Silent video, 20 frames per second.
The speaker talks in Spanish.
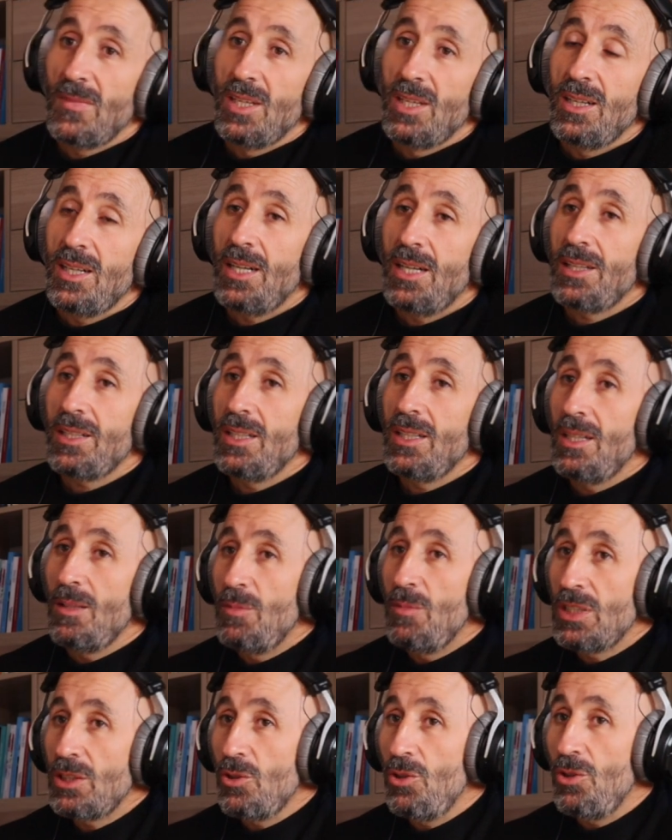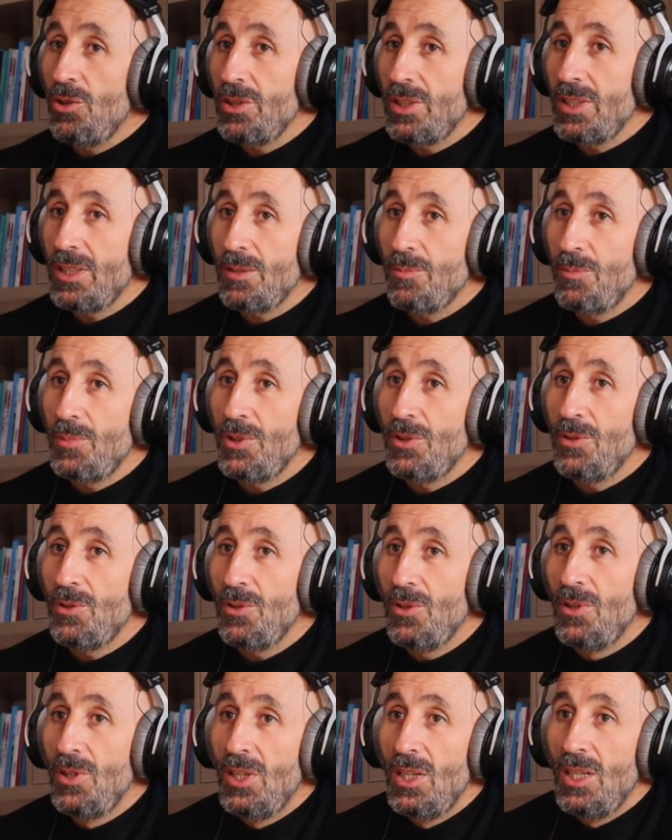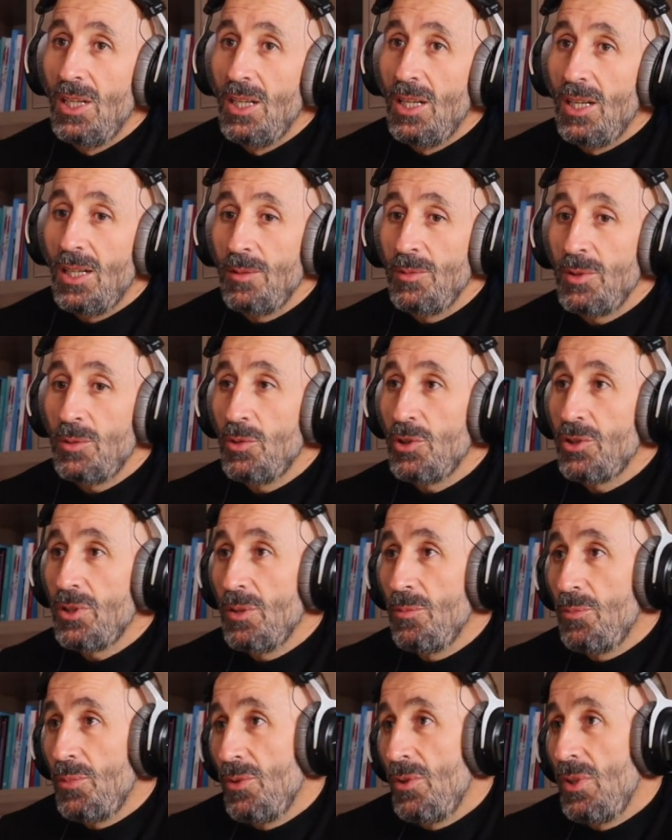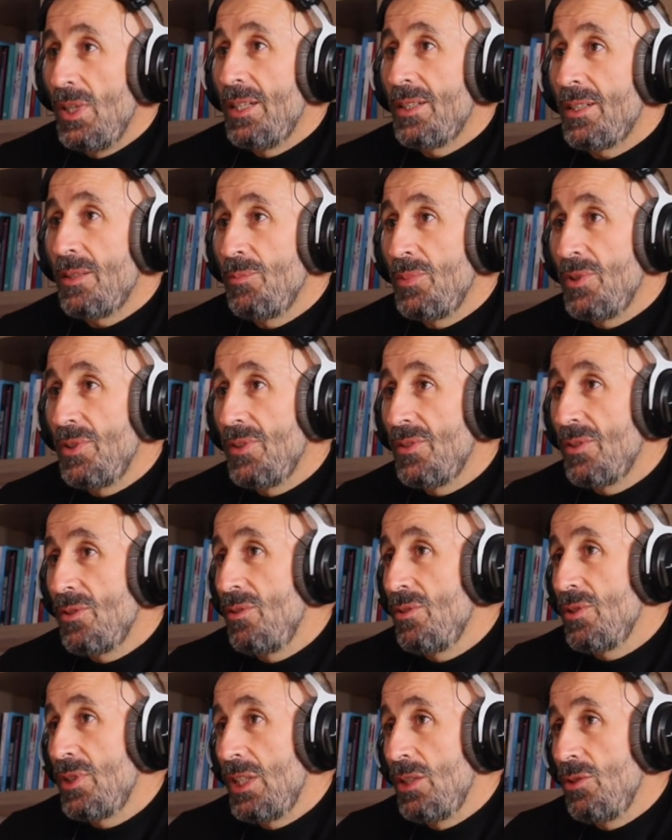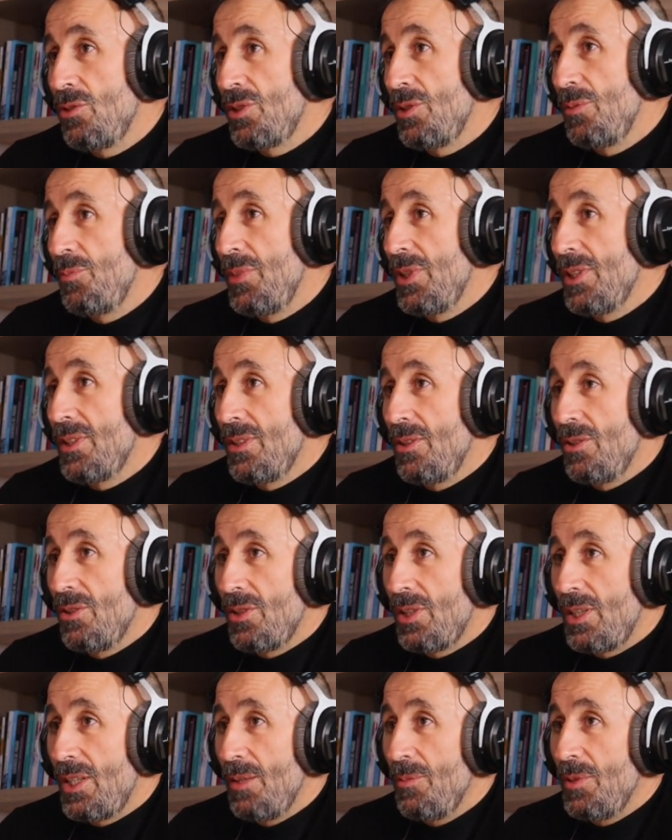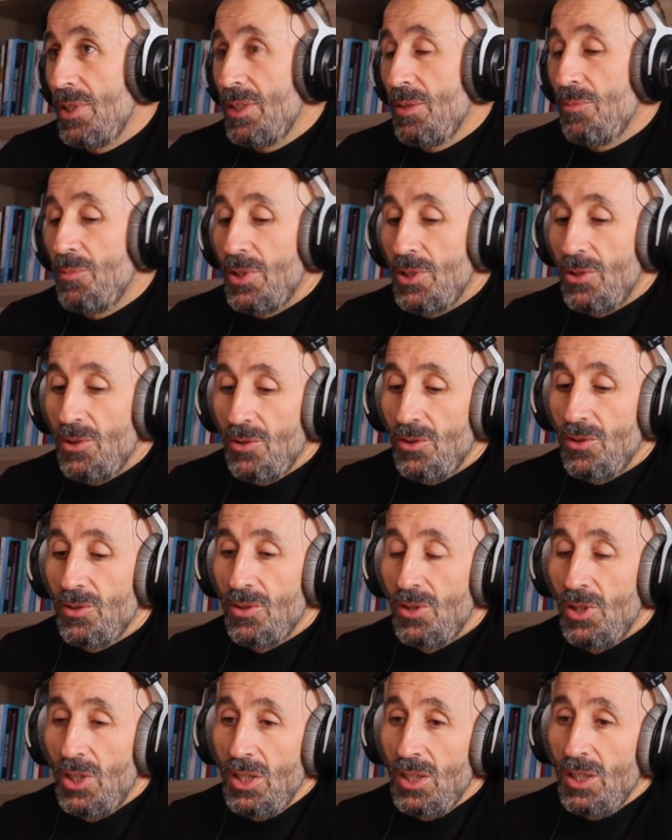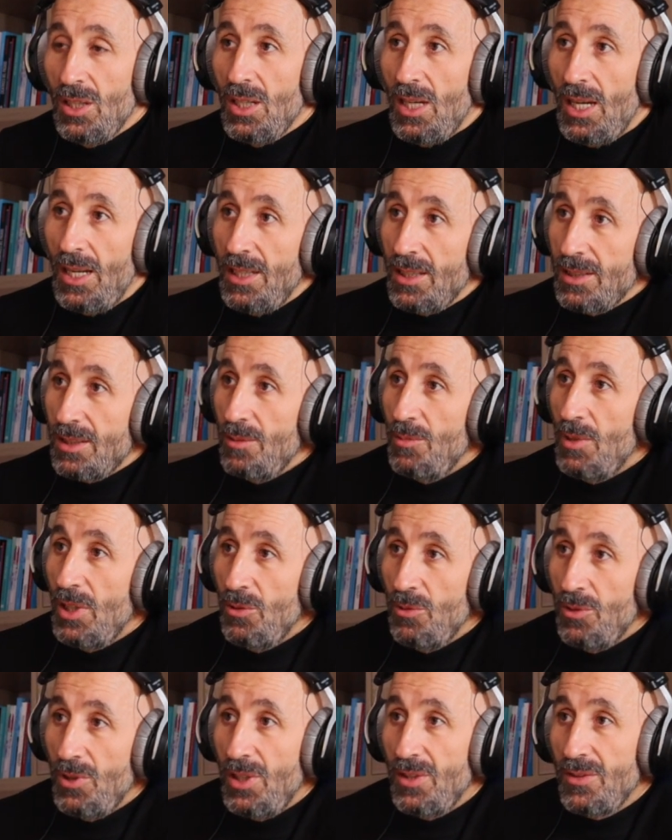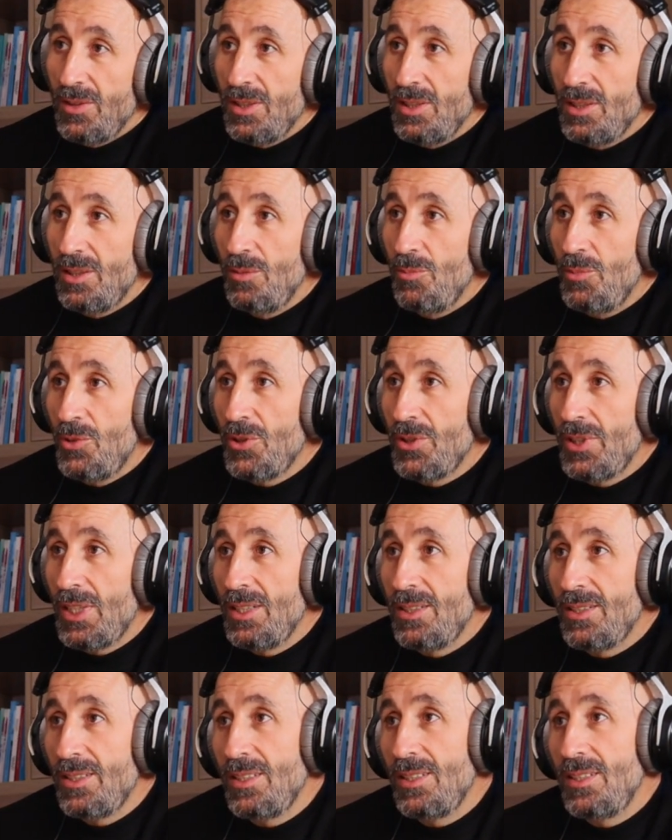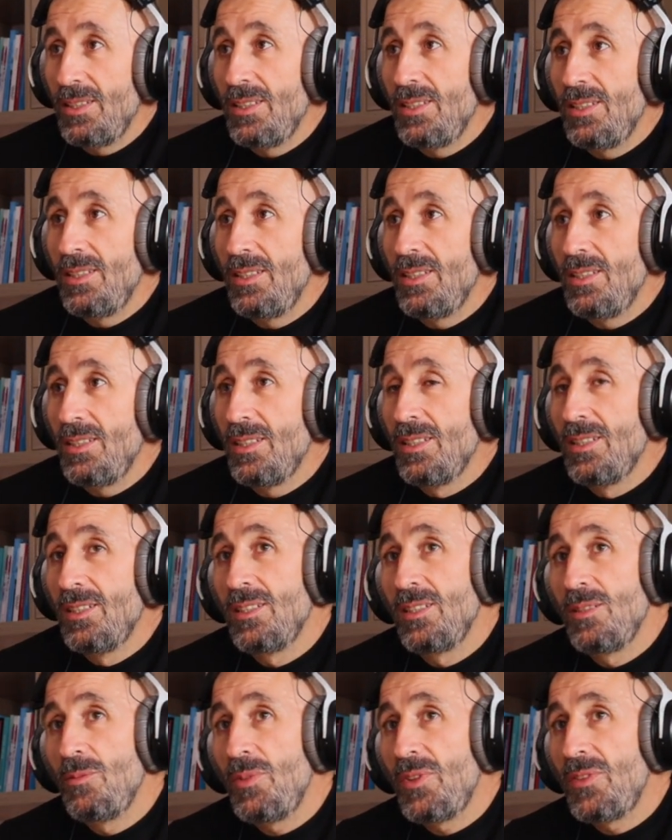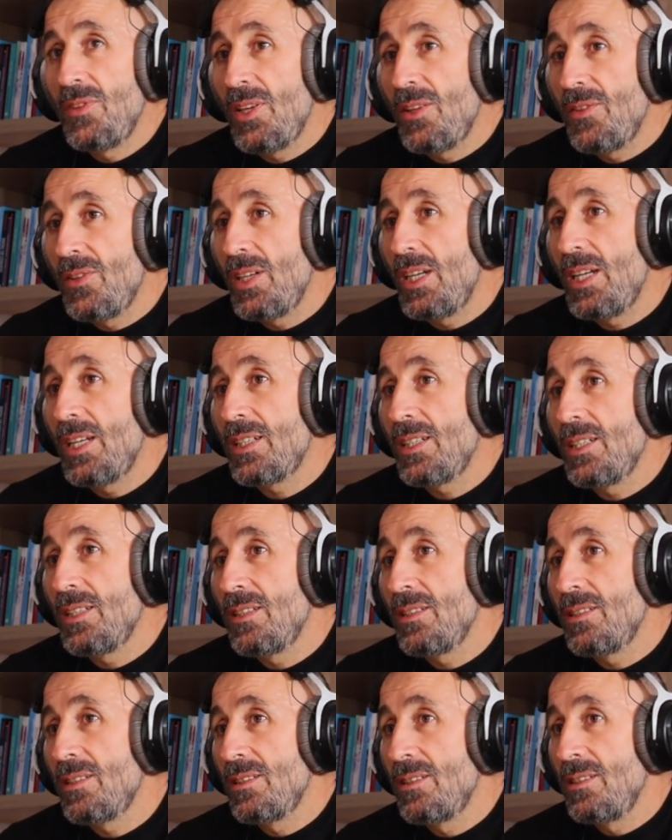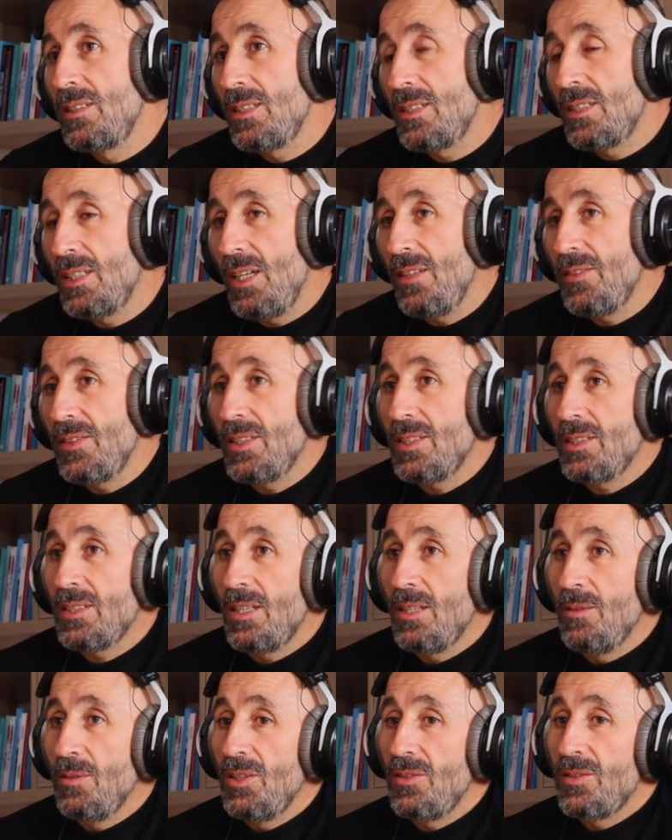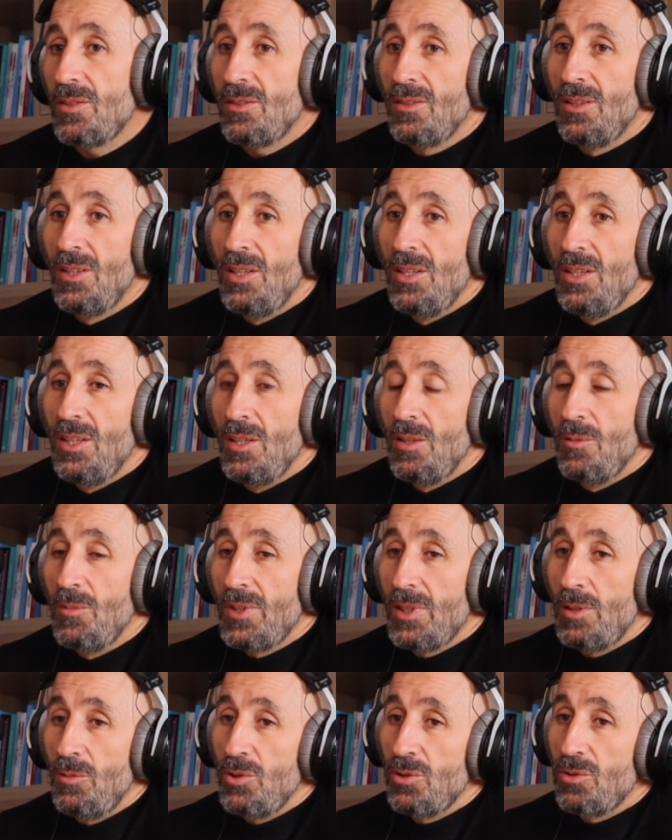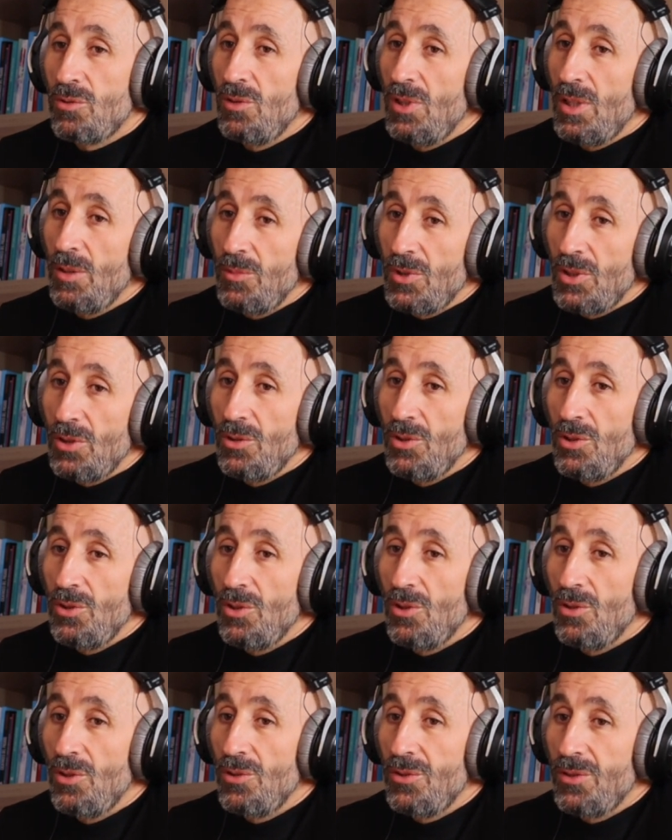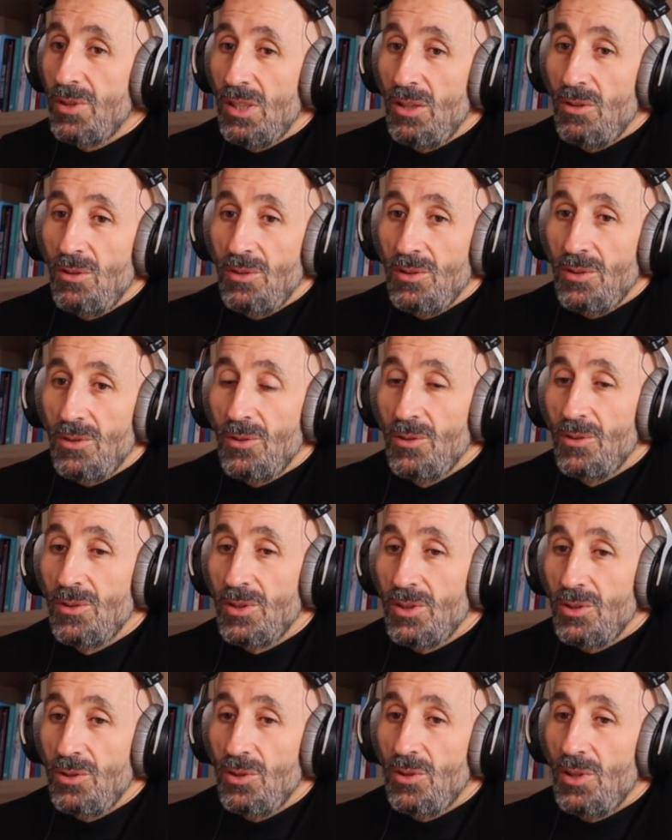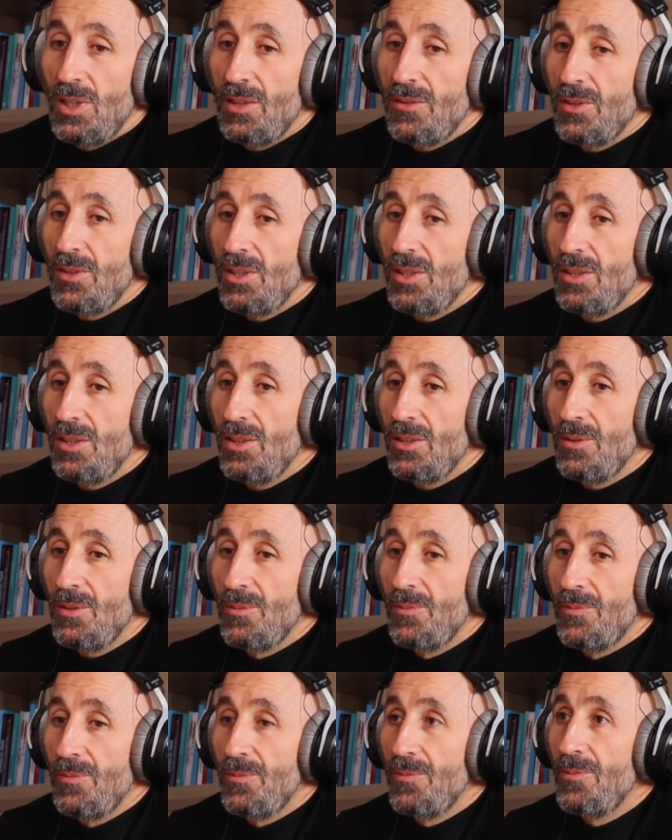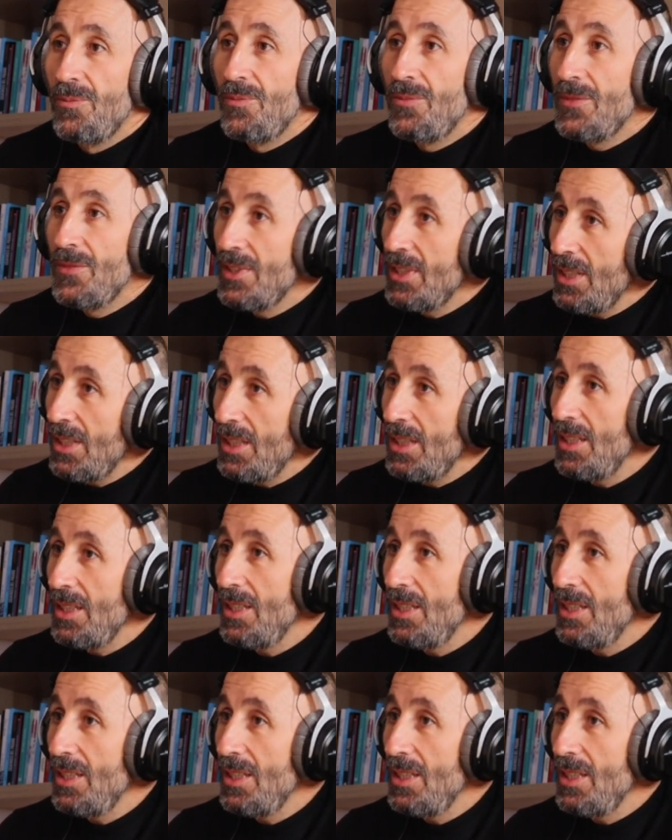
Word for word: carreras más cortas, pero al mismo tiempo la rapidez con los años se pierde, lógicamente, pero ganas en madurez, que es importante. Y empecé a hacer largas distancias cada vez. Empezamos un amigo y yo, Telo, y yo a hacer... Telo. Sí.